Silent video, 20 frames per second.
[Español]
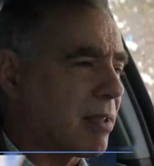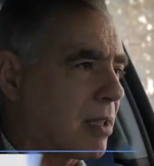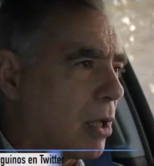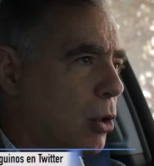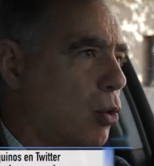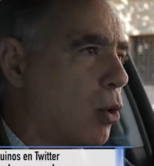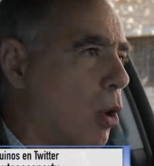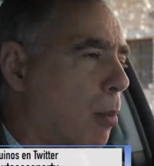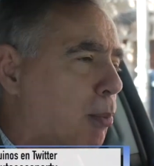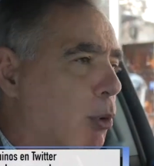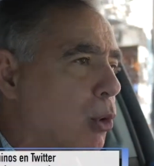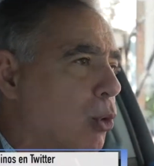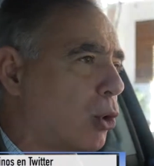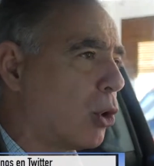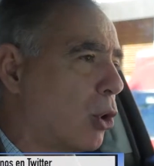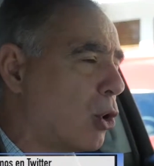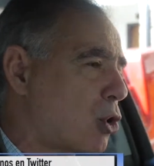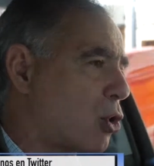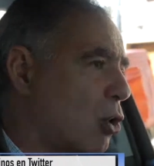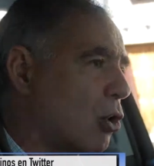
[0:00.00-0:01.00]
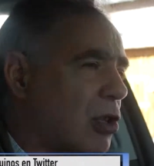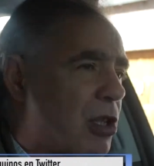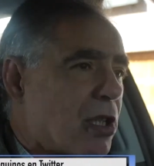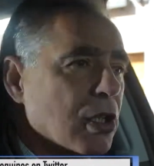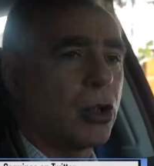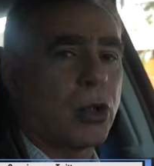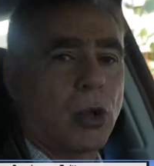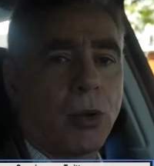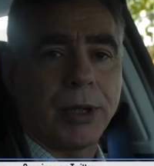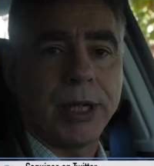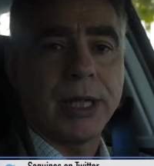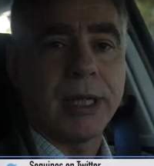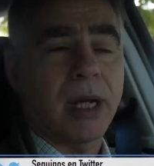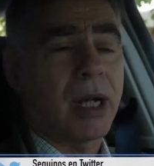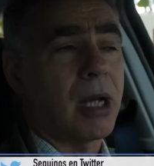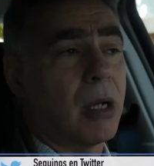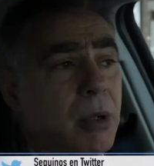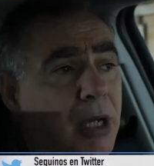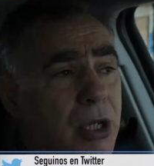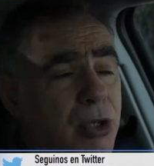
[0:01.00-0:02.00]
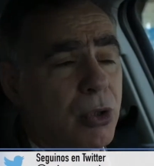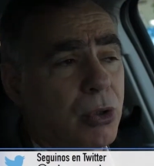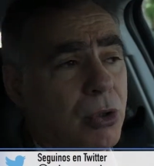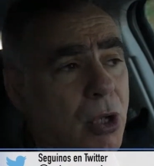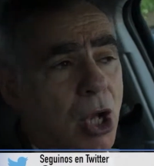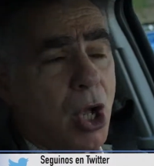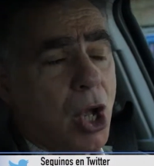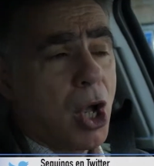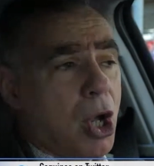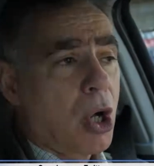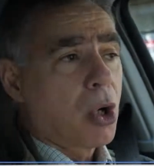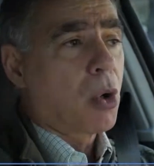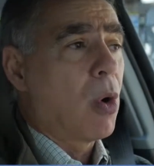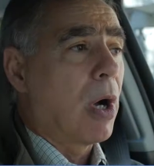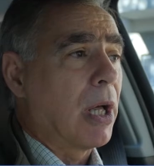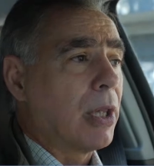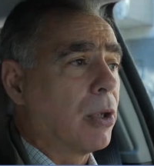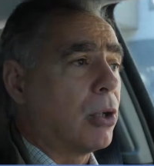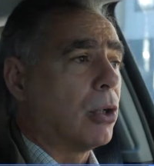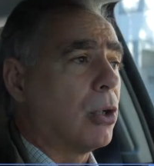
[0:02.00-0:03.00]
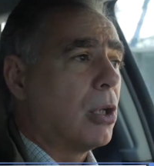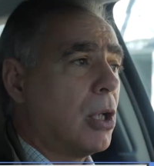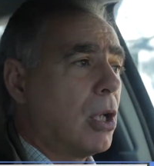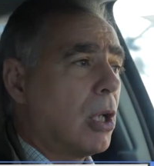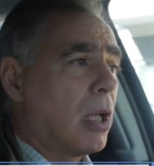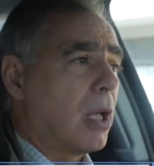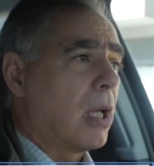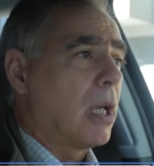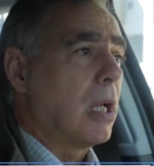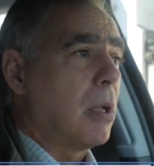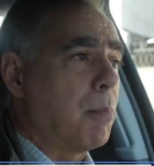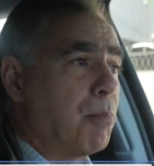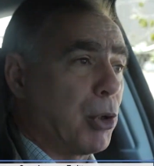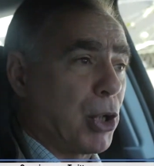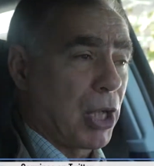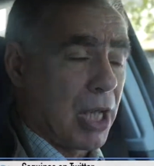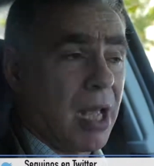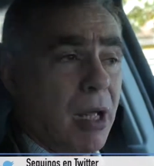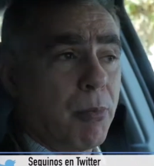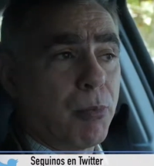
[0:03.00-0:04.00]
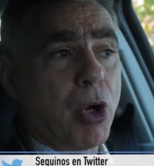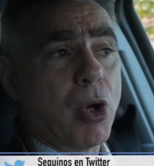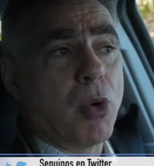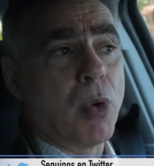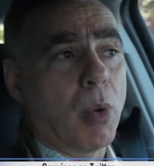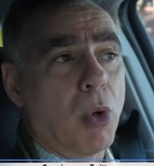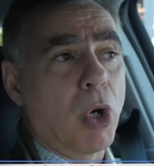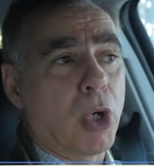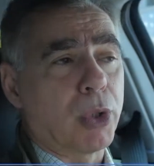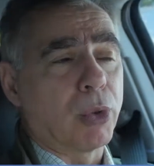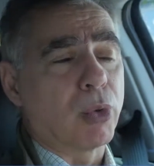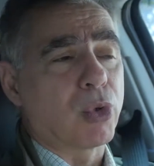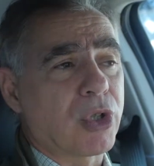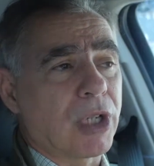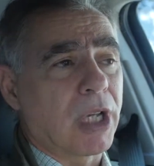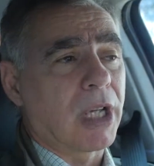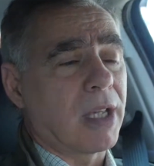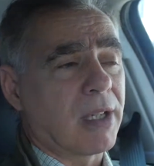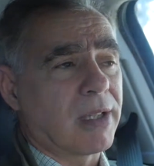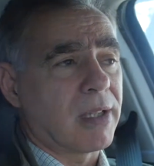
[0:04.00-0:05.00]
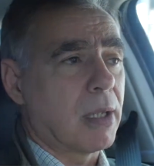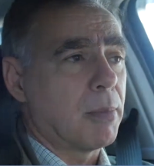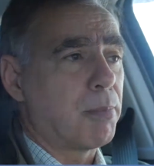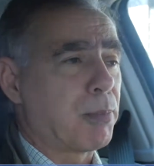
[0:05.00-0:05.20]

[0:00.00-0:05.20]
es el 1.8 de 140 caballos, cuando, el, por ejemplo, el nuevo cruce que se